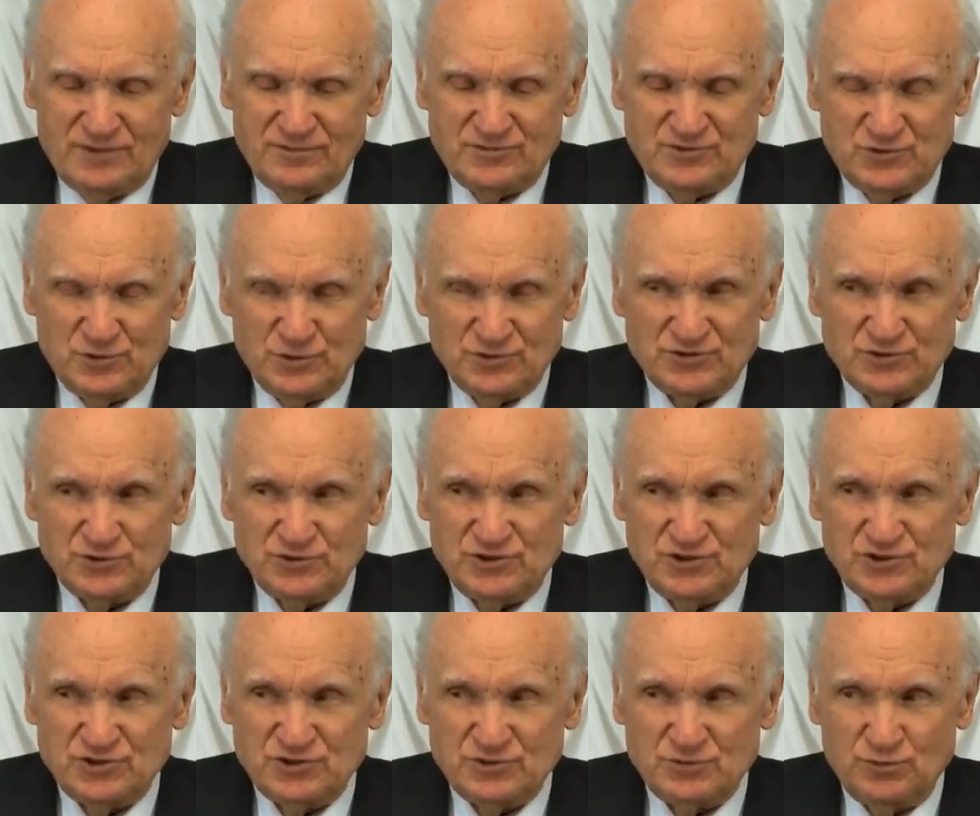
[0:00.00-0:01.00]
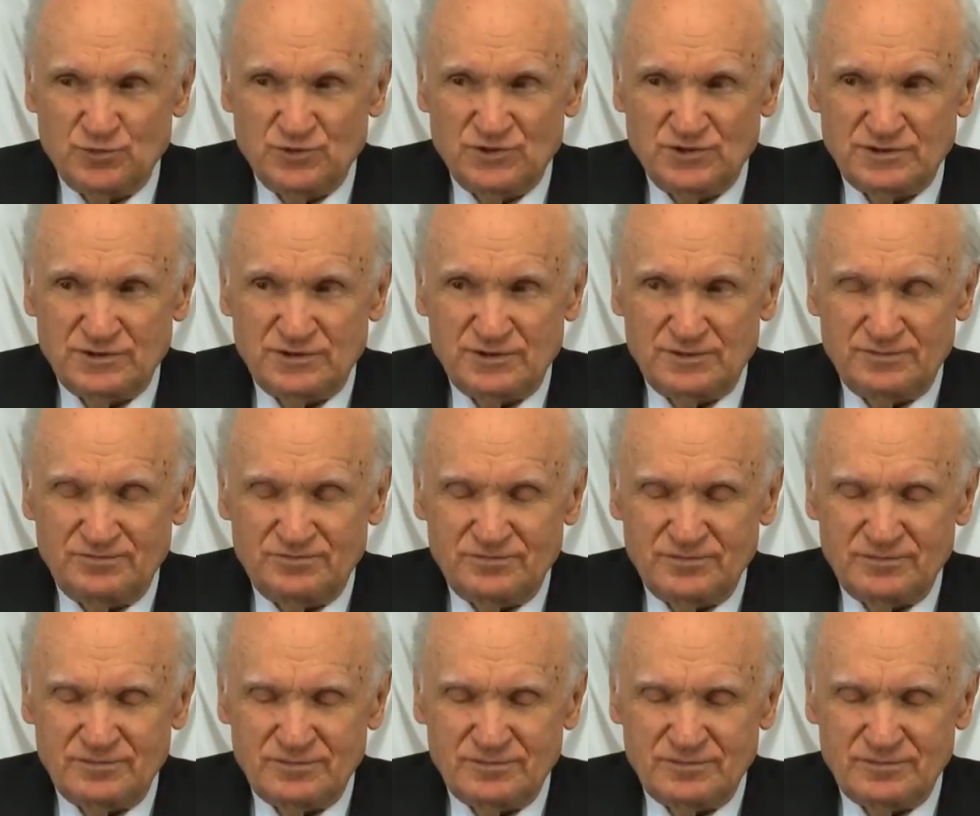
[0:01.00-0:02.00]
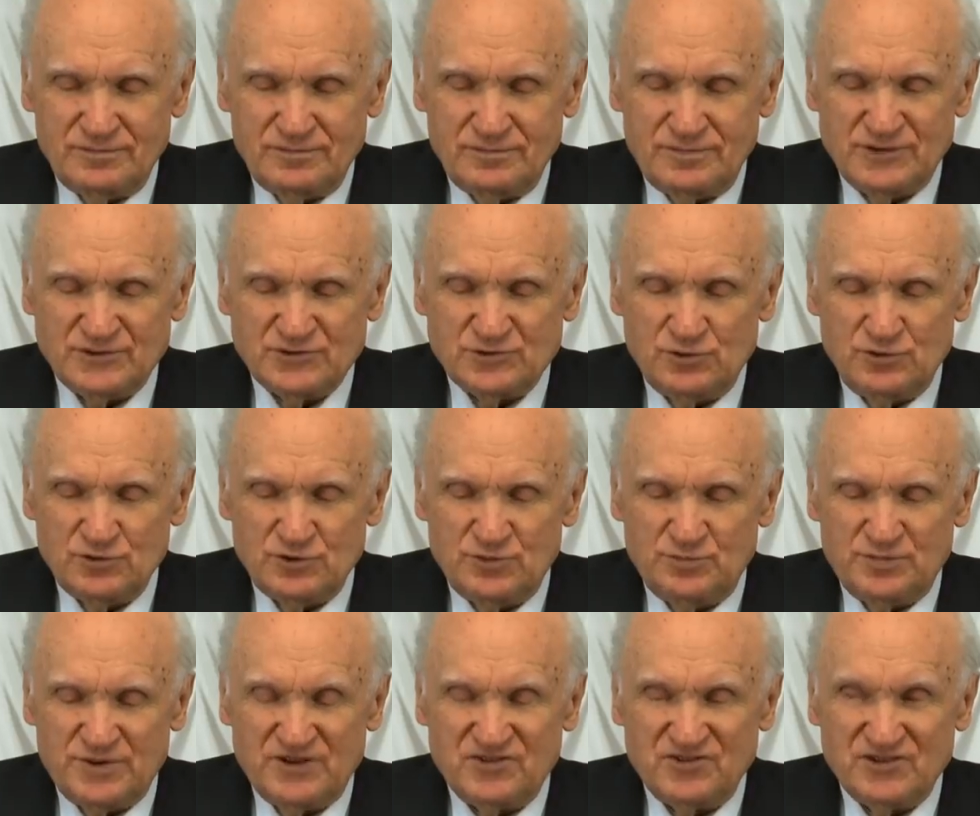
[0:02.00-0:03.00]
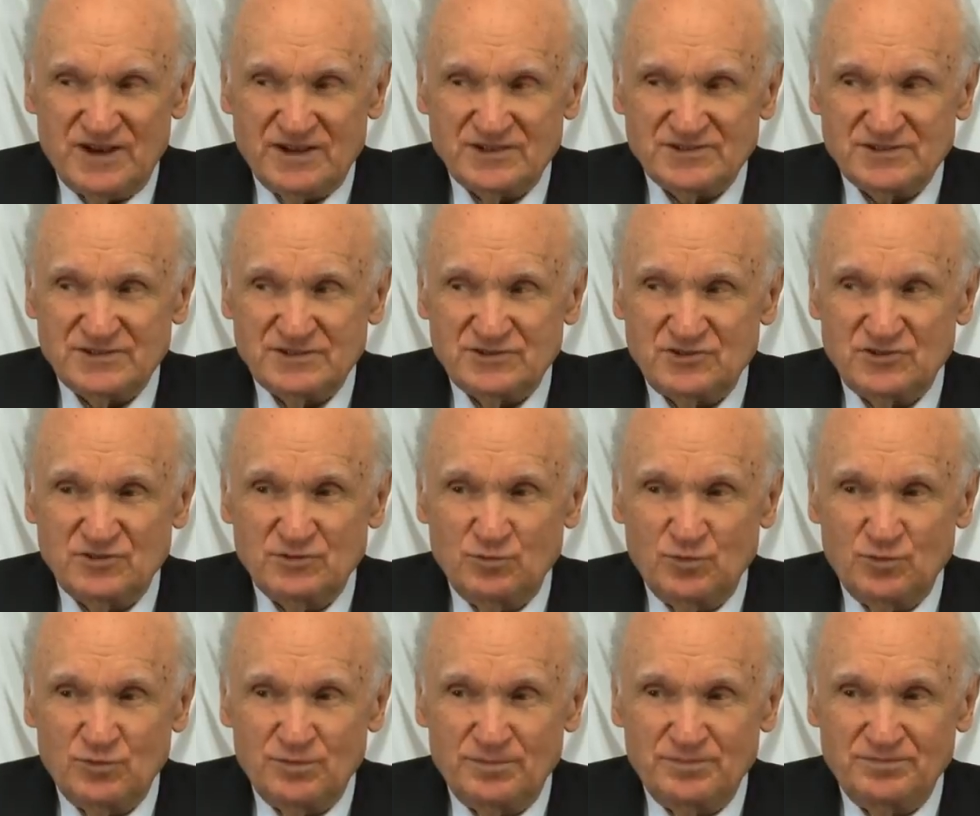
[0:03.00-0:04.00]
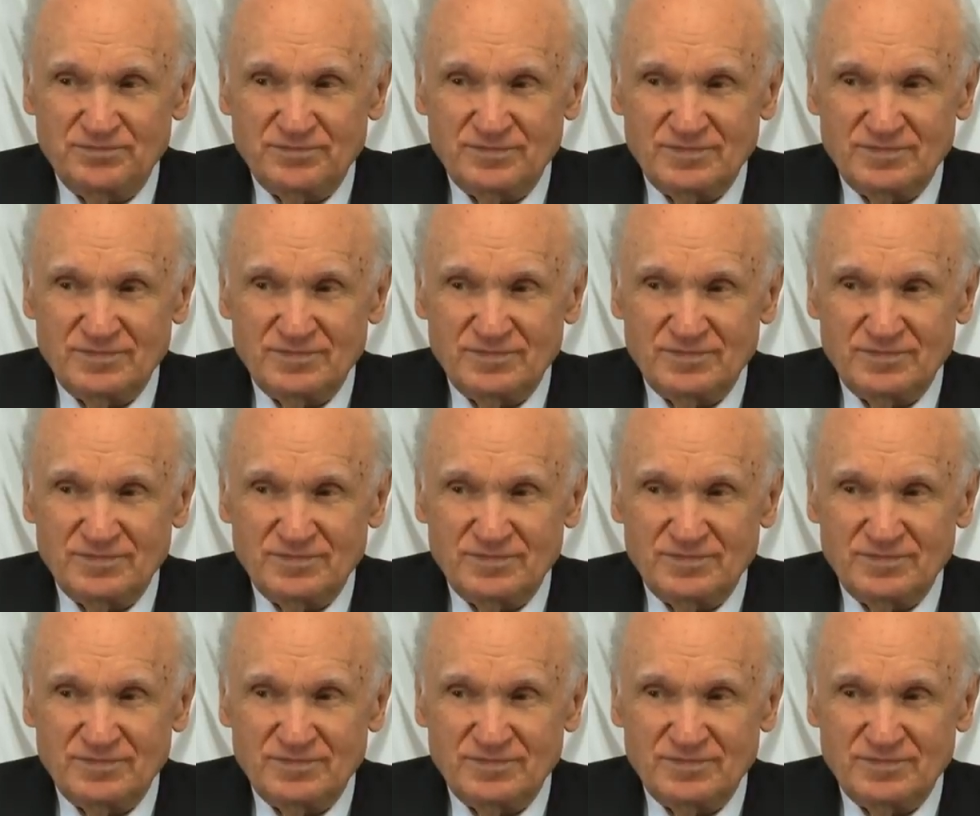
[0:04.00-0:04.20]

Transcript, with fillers: Все существует, поскольку причастно чему?